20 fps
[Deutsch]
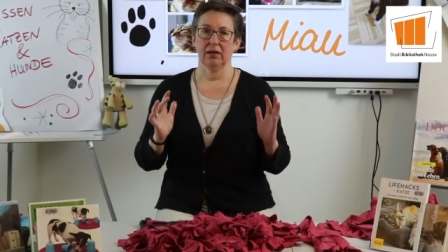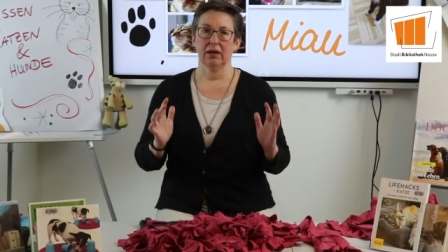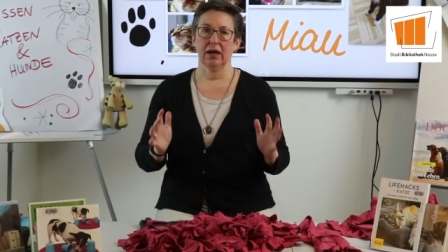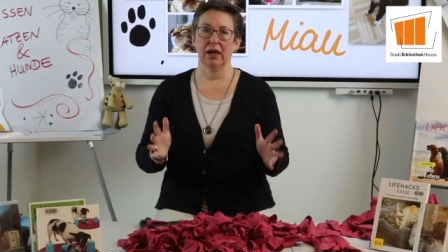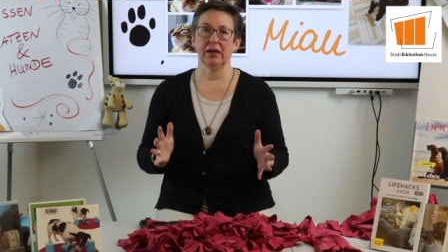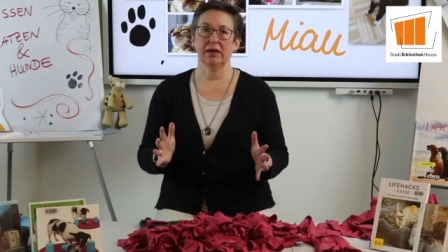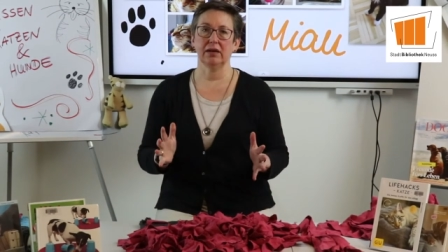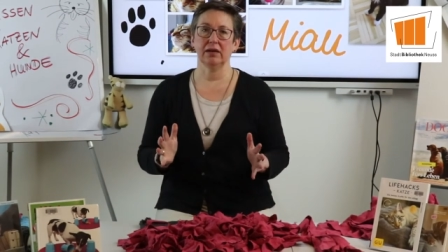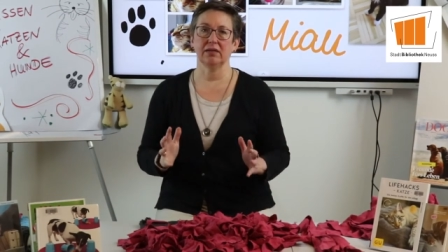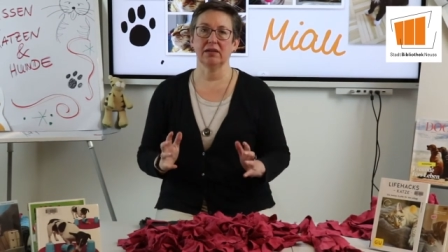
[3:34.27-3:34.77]

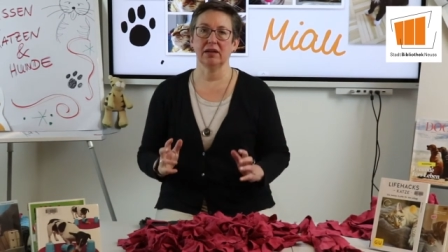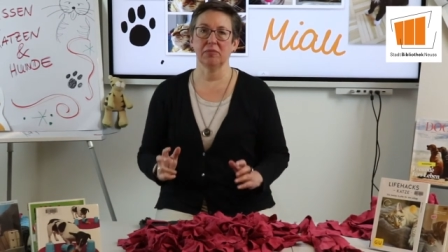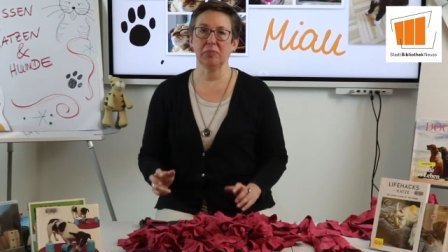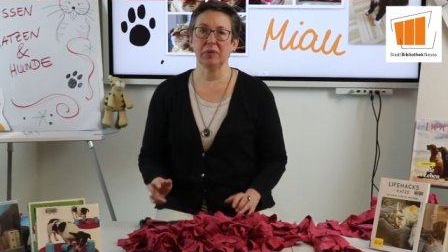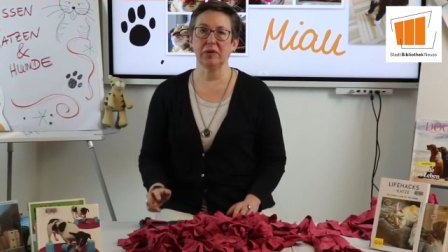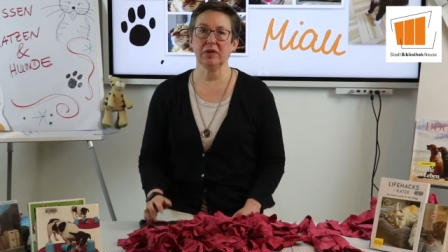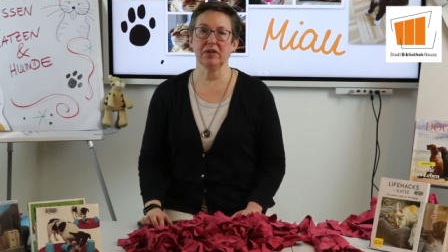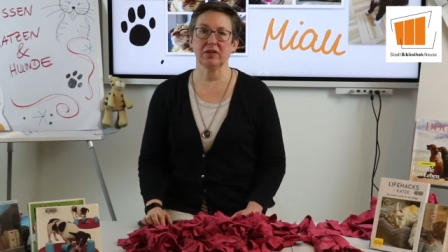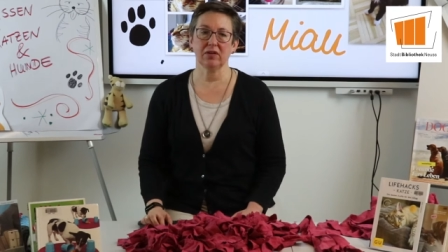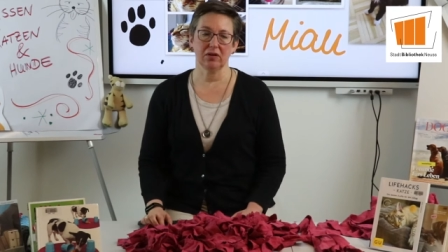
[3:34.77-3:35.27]
eine
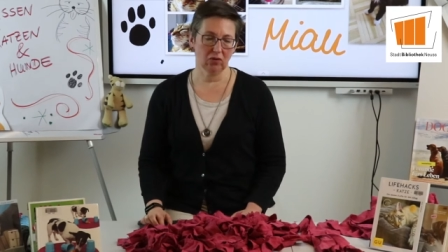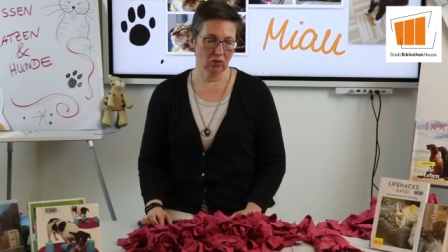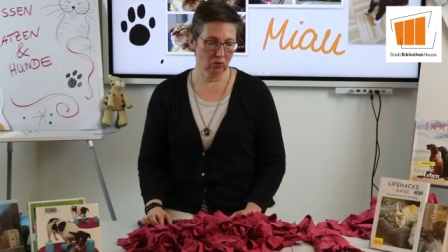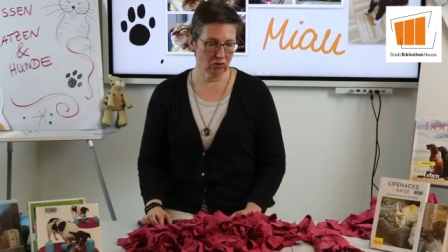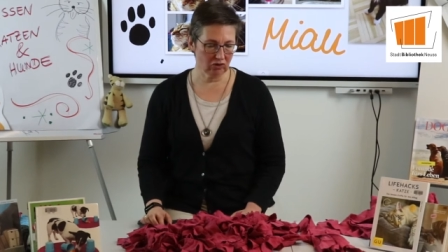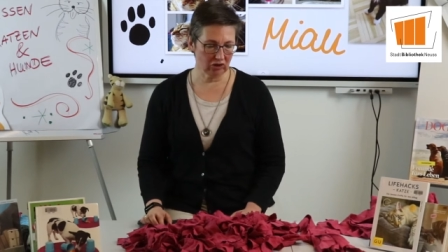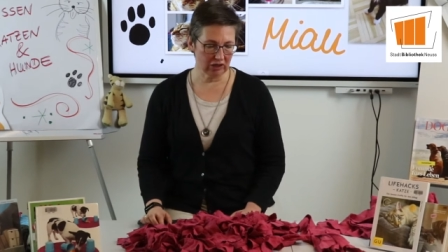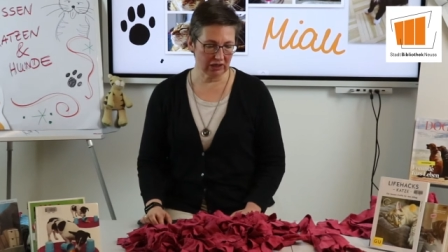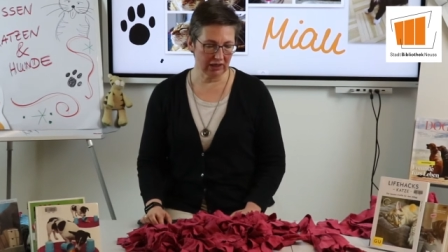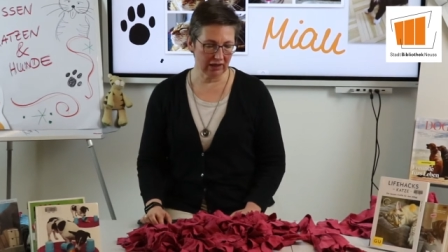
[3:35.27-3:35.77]

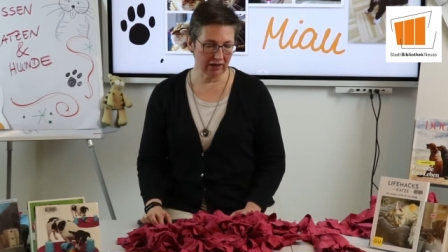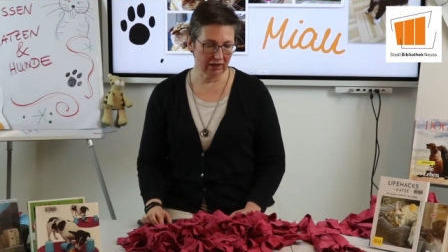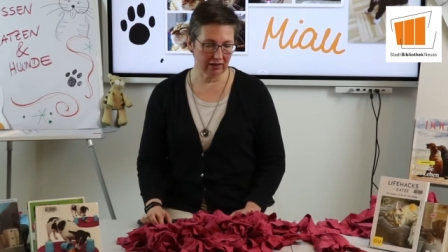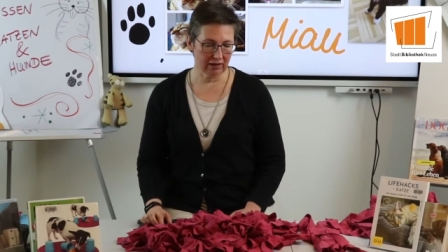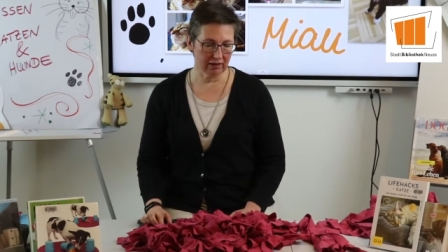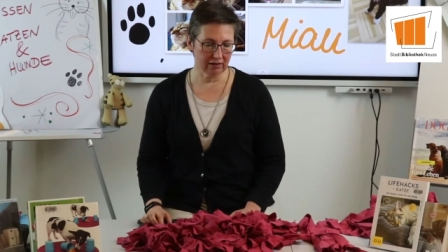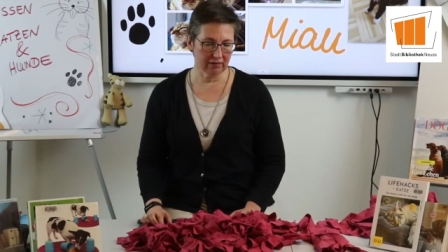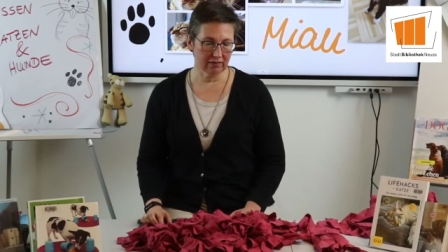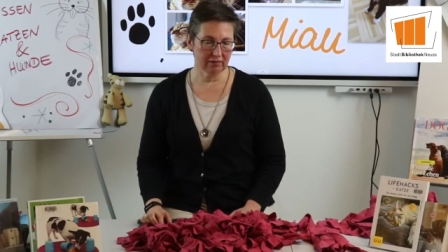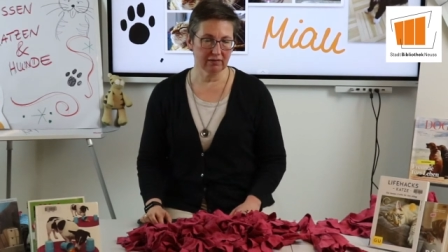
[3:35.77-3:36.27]

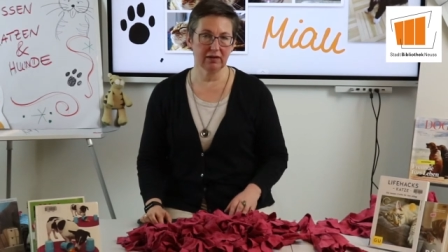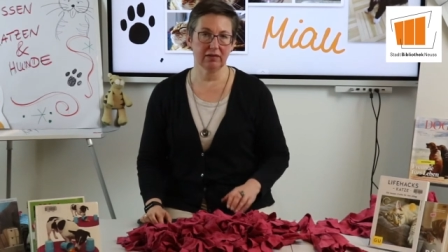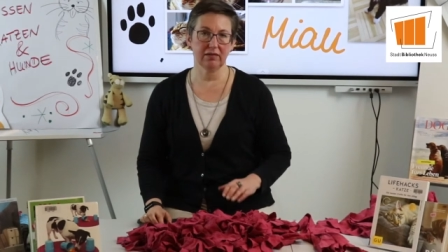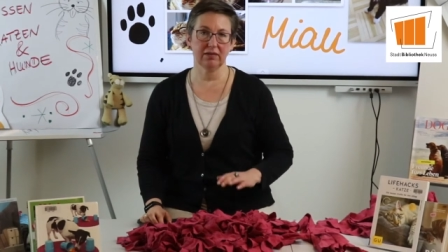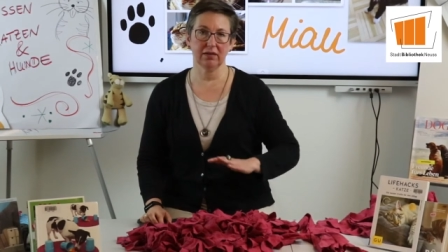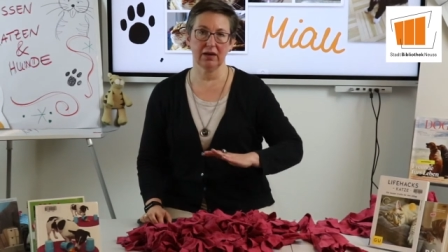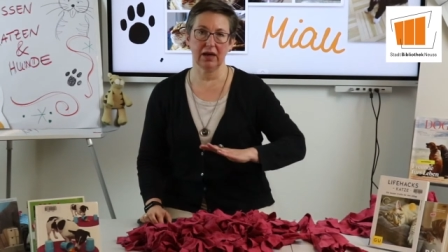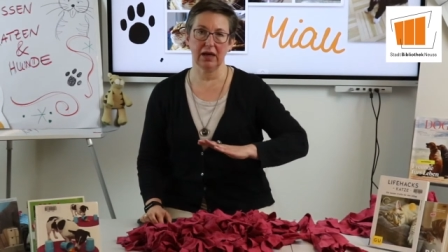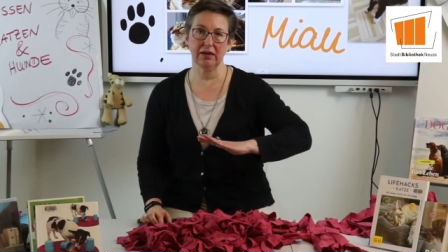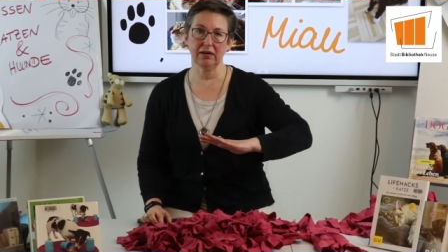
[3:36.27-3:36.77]
Teppichunterlage,
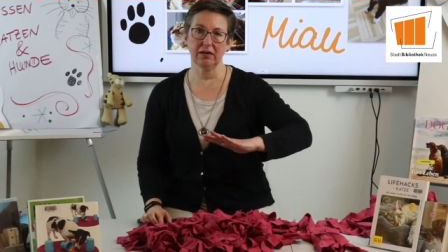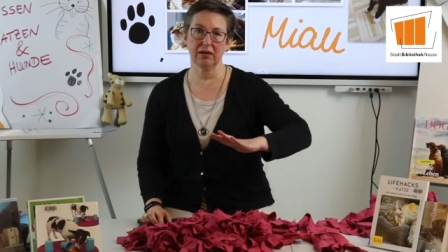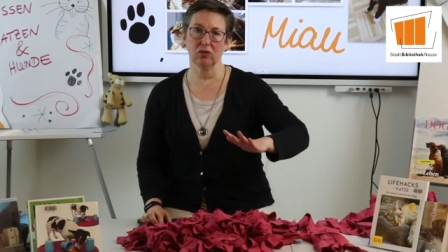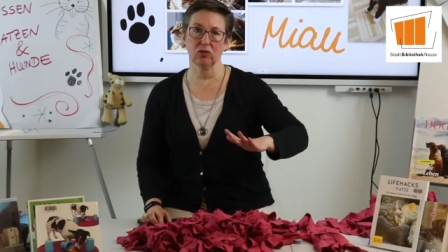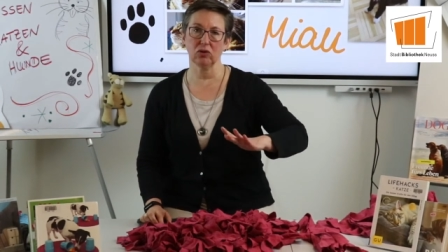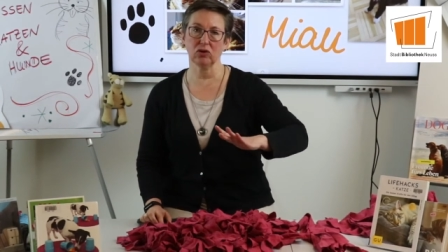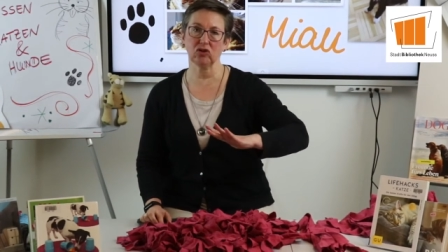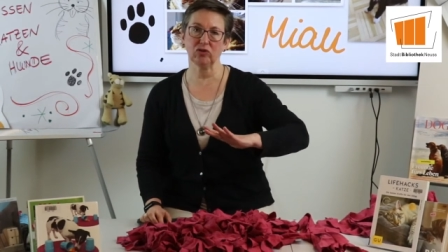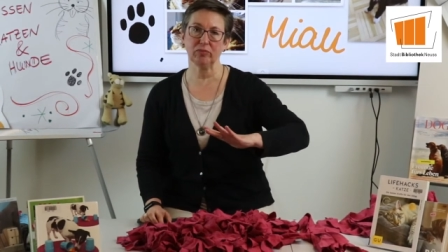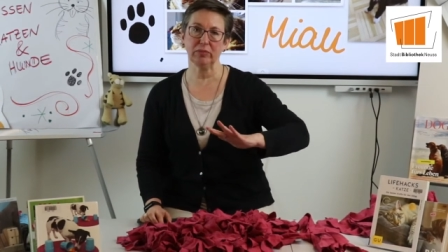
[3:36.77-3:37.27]
diese
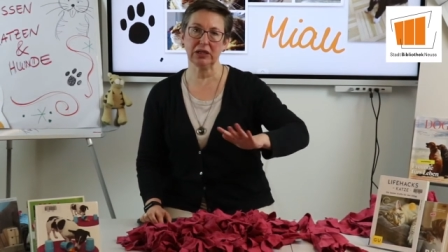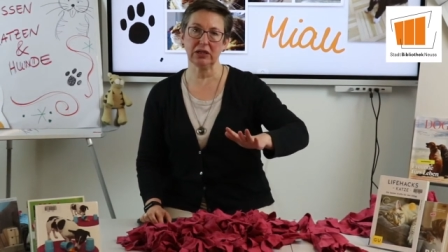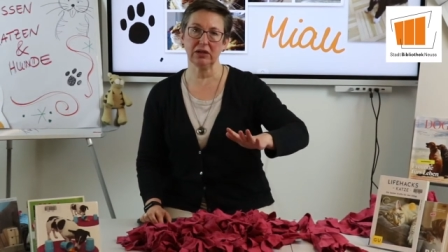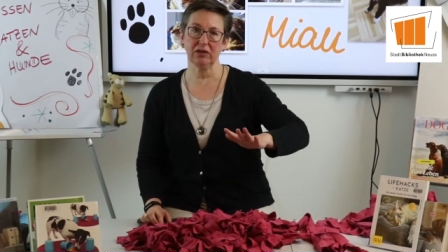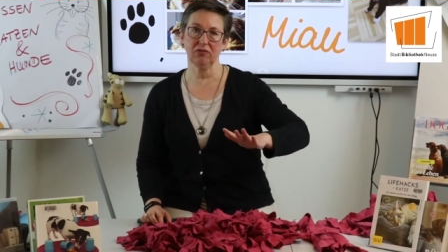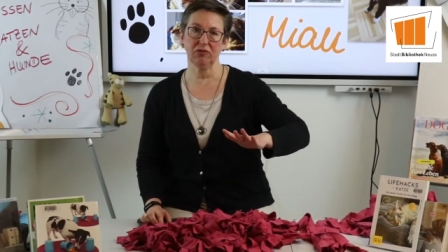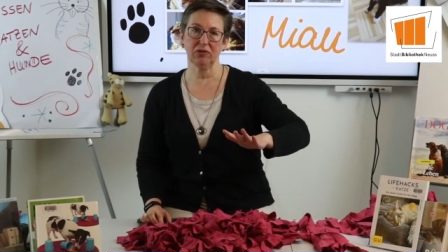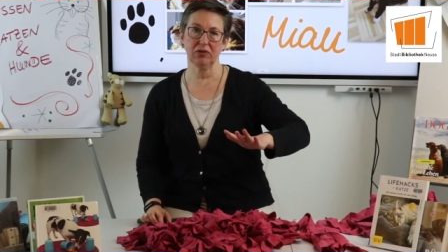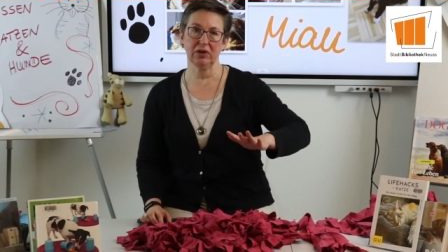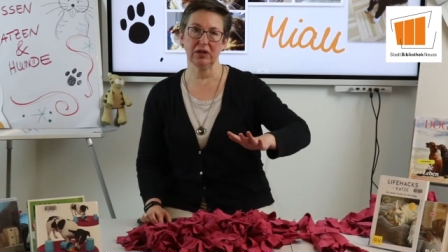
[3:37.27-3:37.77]

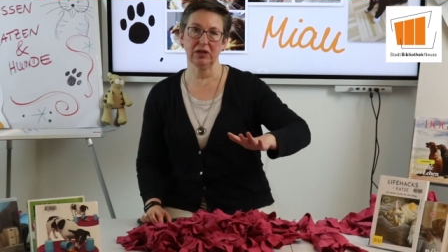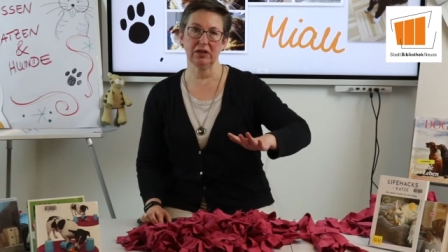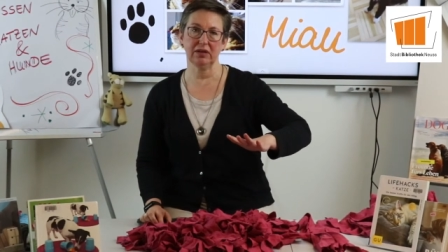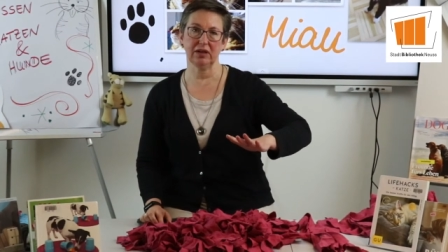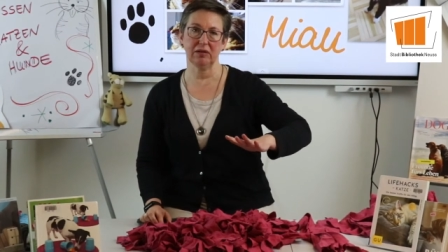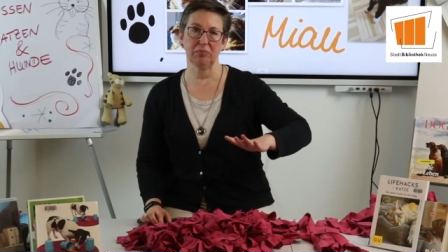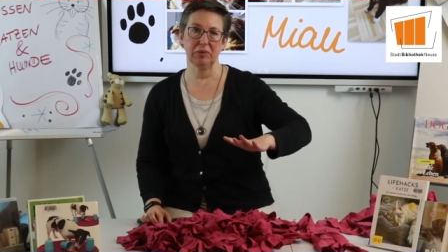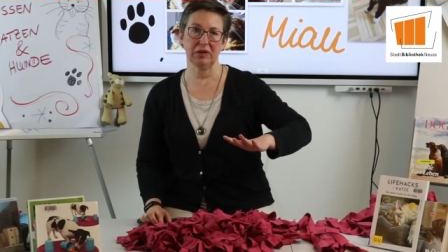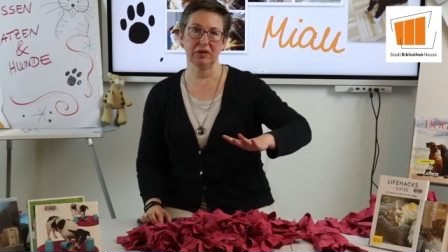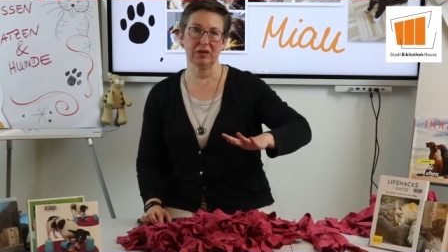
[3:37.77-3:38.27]
Anti-Rutschmatten von den
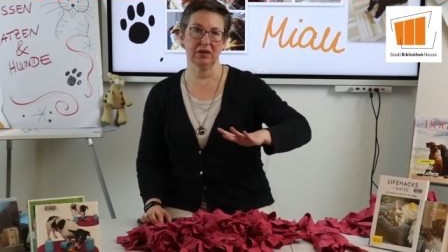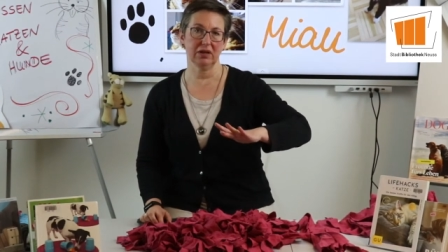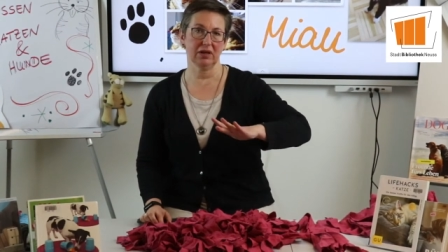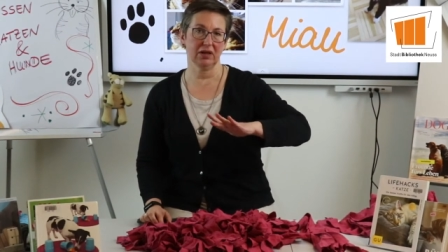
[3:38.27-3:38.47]
Teppichen.